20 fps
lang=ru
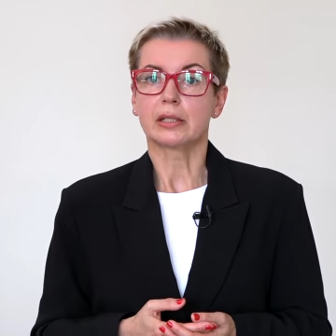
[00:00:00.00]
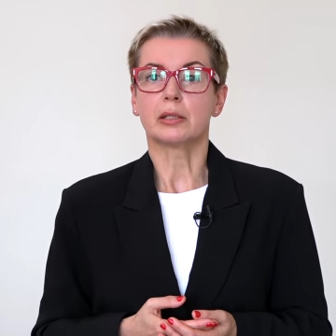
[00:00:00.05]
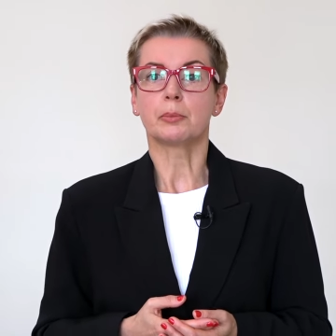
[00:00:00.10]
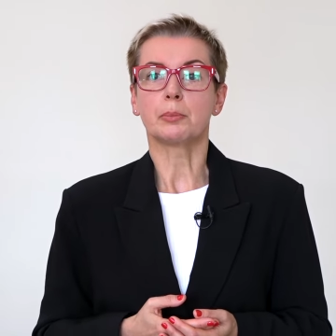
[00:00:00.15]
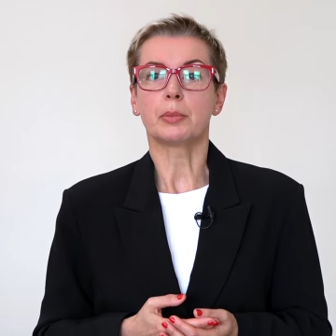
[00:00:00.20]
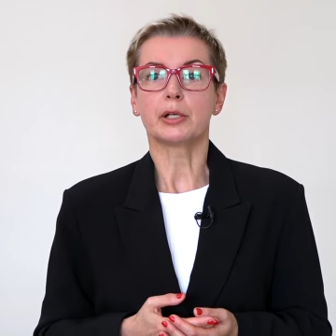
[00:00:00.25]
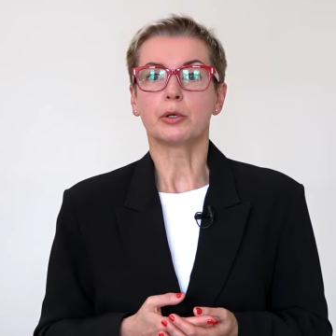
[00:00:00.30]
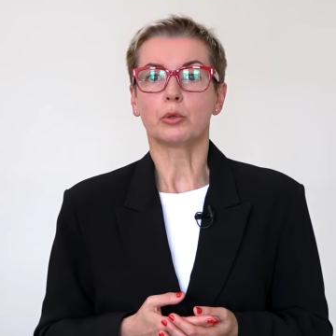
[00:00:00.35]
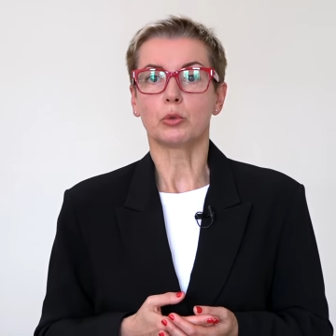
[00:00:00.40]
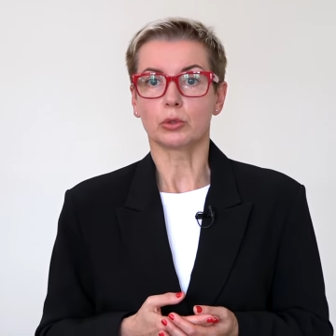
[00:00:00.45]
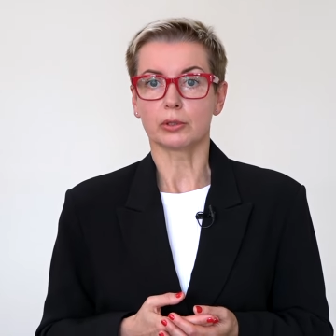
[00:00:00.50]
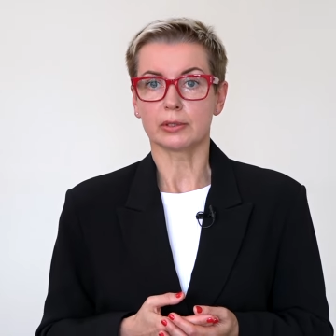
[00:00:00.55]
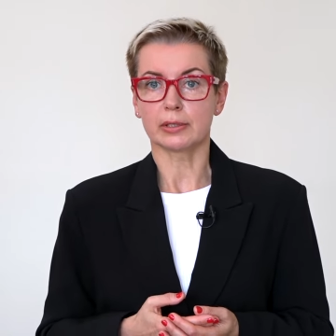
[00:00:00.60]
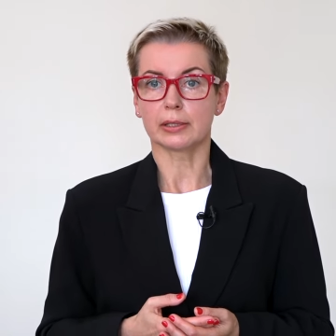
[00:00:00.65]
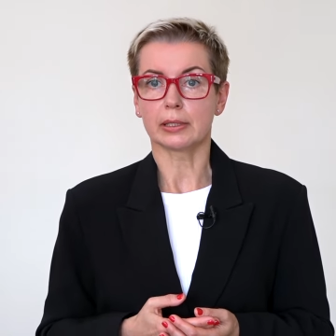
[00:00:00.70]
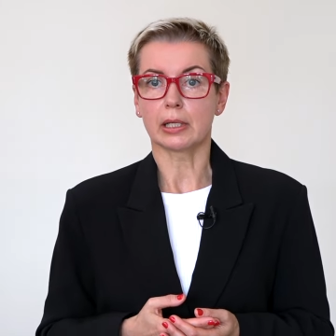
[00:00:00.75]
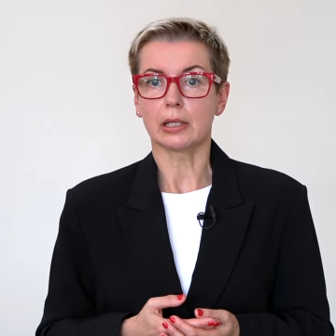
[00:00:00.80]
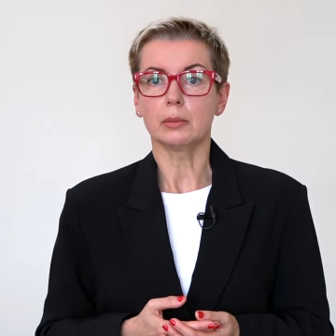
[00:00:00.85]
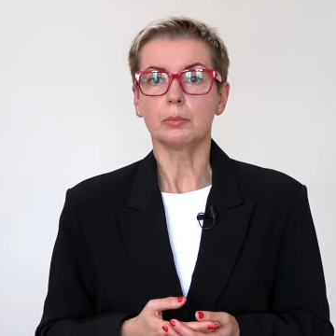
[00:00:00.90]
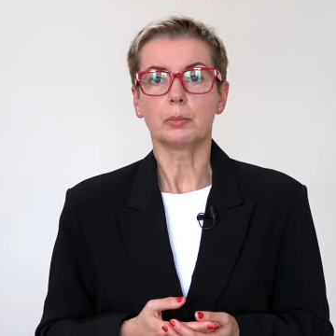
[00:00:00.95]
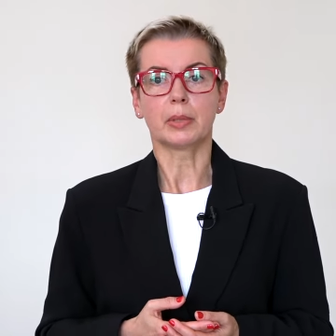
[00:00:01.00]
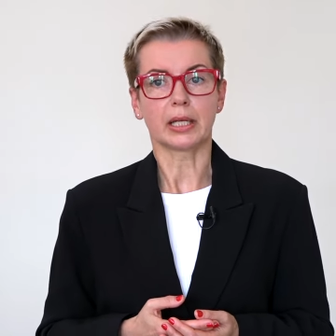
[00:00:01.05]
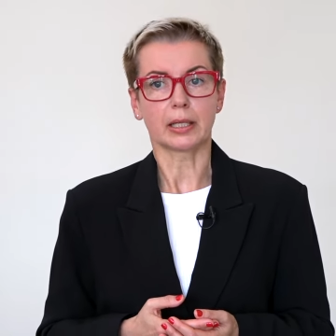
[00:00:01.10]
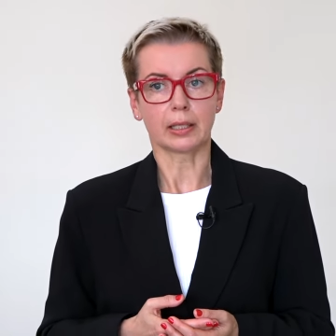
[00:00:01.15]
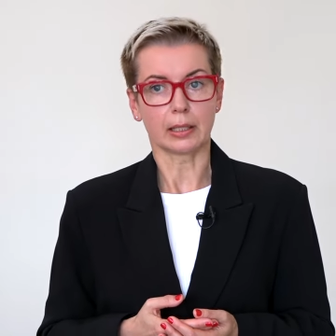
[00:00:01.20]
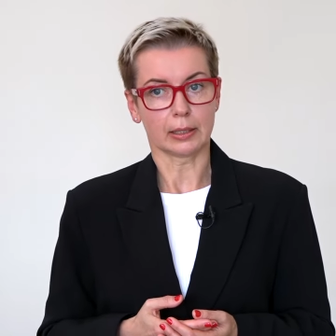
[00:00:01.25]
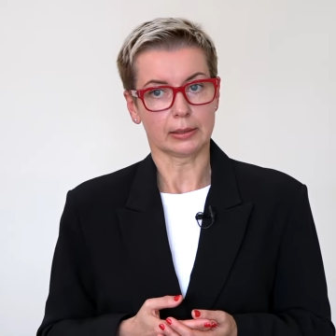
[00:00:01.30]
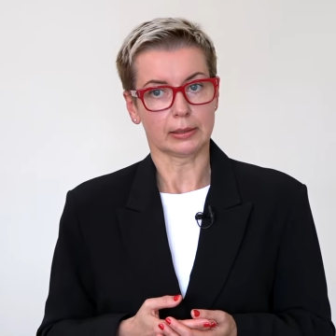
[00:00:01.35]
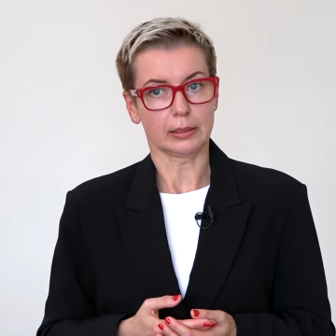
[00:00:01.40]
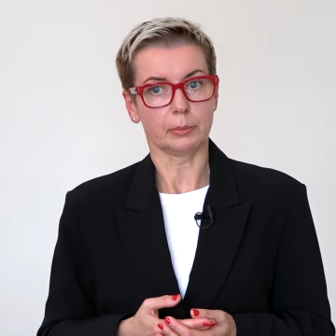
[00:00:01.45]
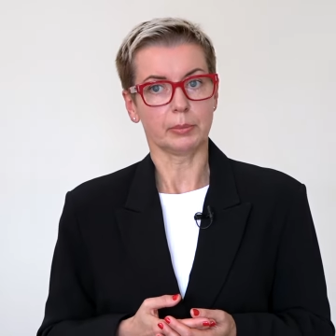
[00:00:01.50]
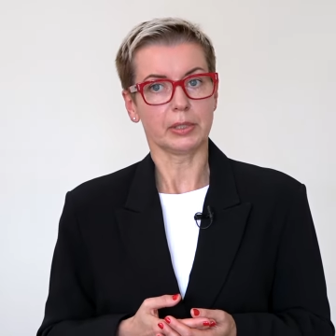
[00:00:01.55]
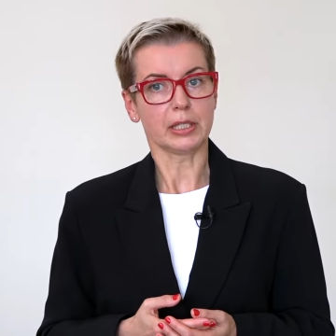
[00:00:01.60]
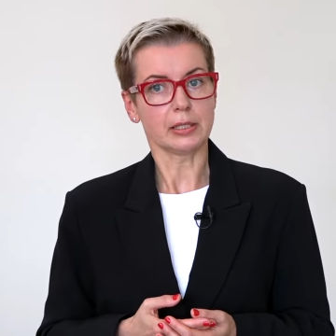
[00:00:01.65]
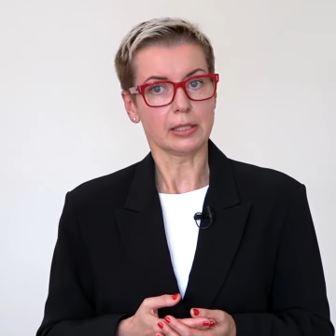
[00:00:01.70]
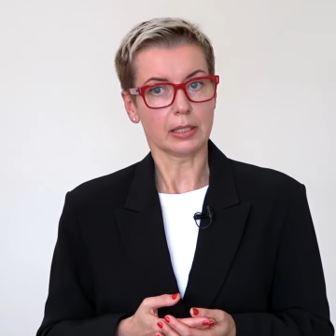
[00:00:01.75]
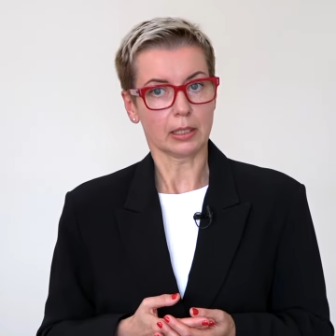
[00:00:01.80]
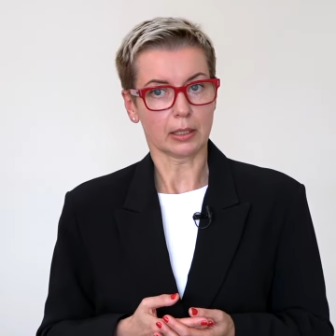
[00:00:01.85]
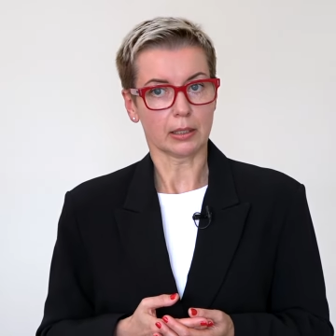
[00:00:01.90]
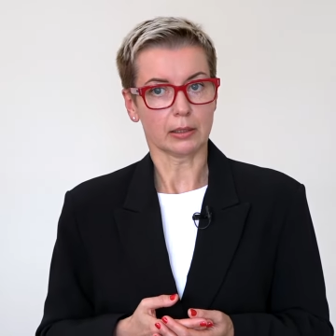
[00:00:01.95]
Наполеон стал бригадным
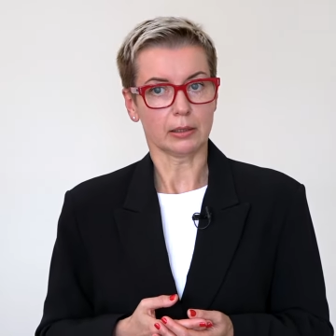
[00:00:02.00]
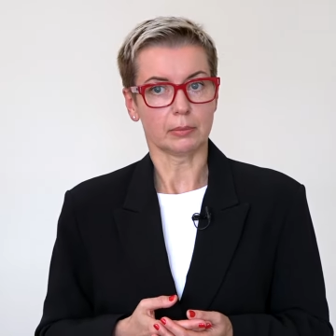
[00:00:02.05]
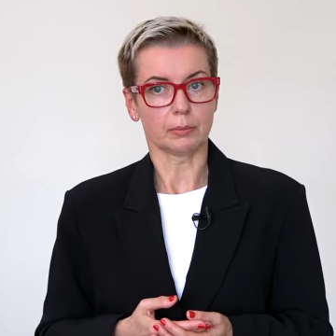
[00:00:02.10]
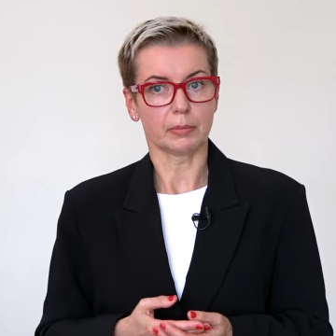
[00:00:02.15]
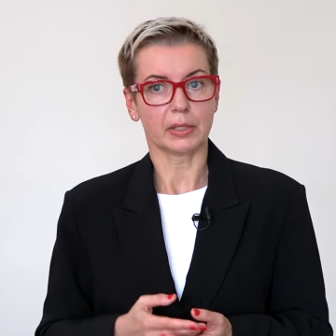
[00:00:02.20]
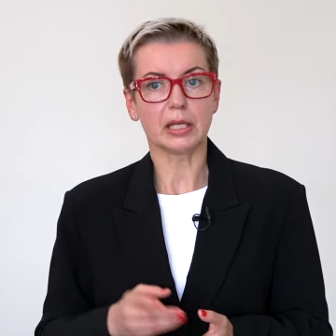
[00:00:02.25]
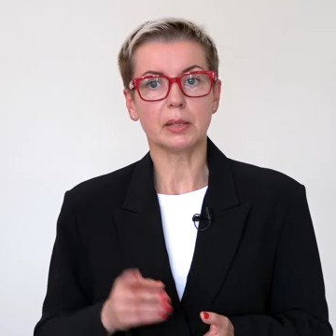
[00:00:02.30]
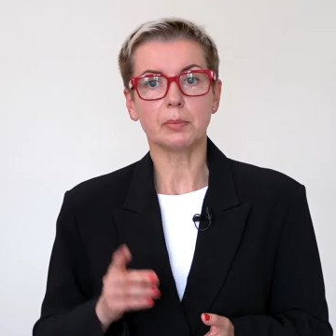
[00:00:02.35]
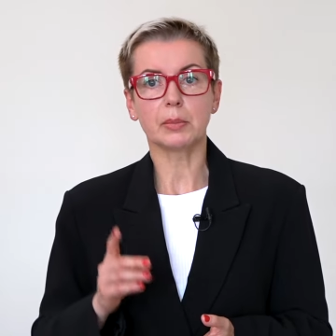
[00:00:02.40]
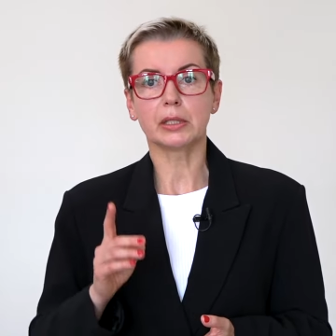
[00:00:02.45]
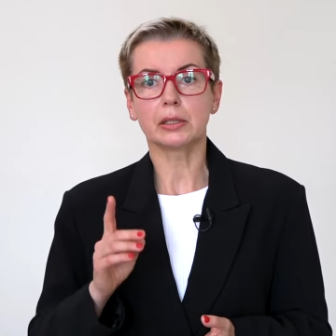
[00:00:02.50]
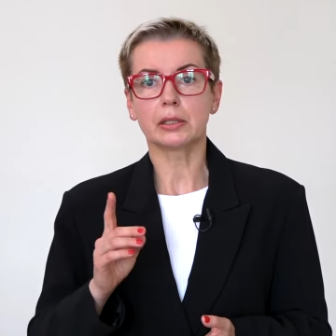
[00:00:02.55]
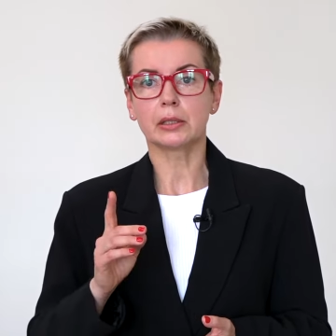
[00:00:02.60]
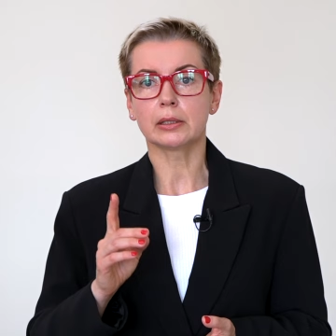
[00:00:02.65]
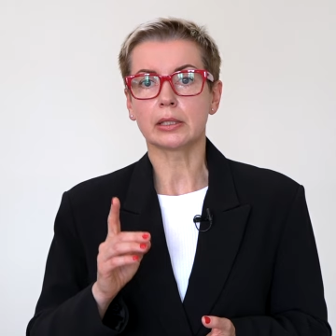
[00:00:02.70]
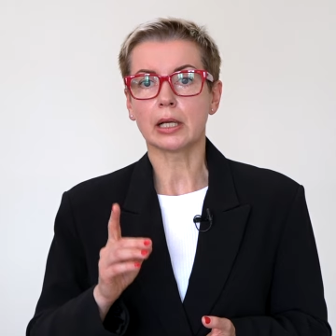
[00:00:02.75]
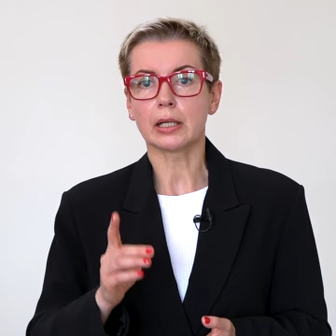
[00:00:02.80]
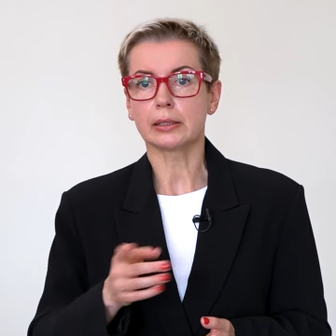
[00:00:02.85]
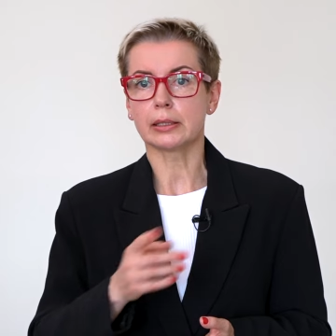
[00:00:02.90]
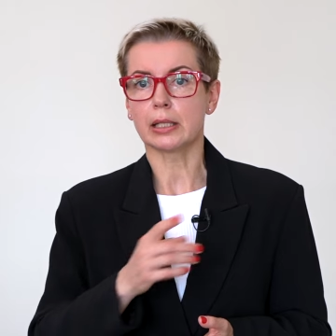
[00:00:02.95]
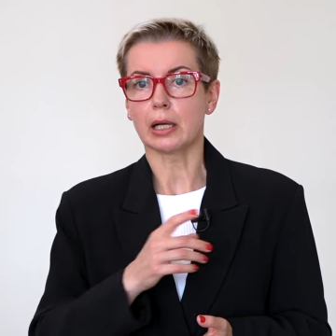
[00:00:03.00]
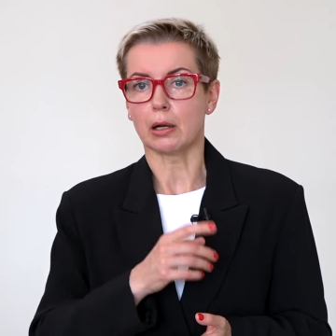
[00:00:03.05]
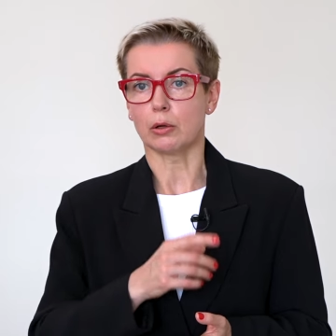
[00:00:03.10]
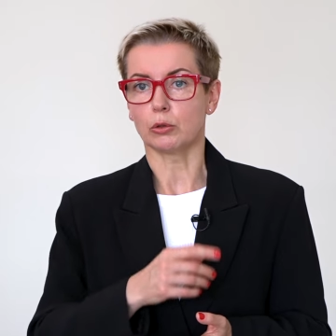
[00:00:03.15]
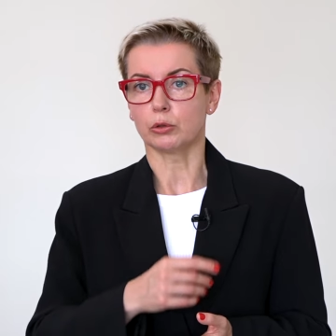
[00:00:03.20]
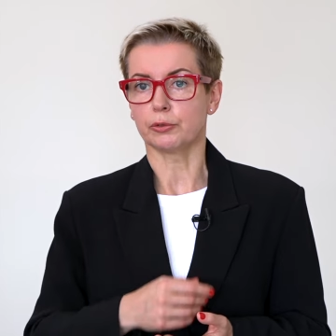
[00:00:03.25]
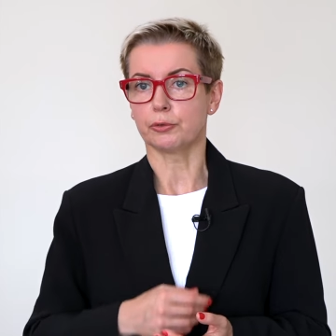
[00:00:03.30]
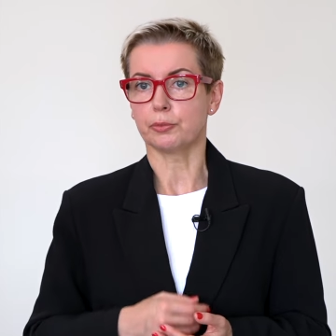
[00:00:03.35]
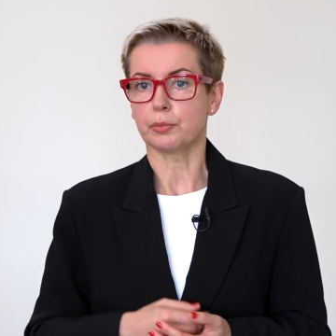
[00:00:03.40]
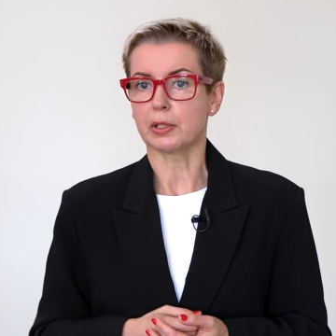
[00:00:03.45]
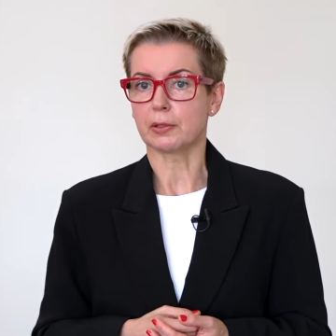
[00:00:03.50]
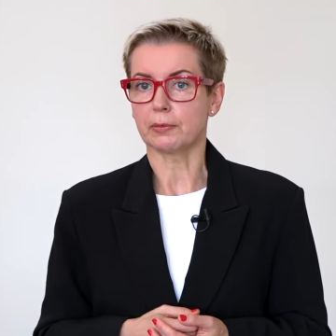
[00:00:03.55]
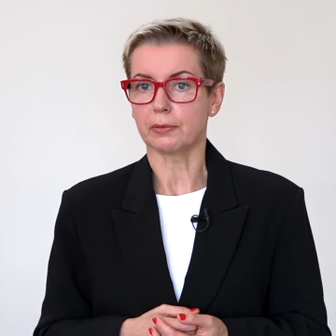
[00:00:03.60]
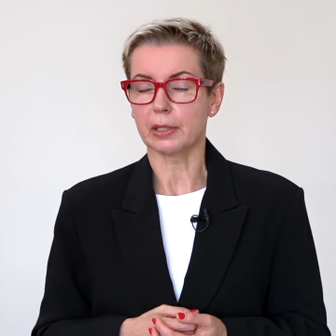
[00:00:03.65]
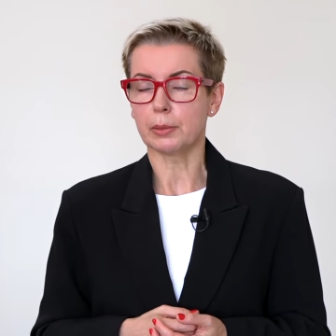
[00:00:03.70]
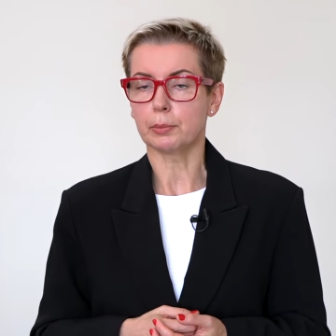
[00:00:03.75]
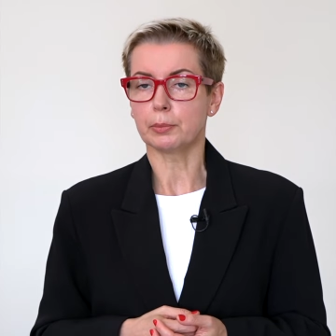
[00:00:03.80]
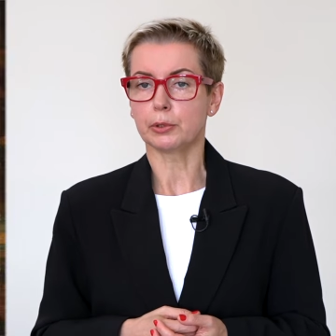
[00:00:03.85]
генералом. Именно тогда он впервые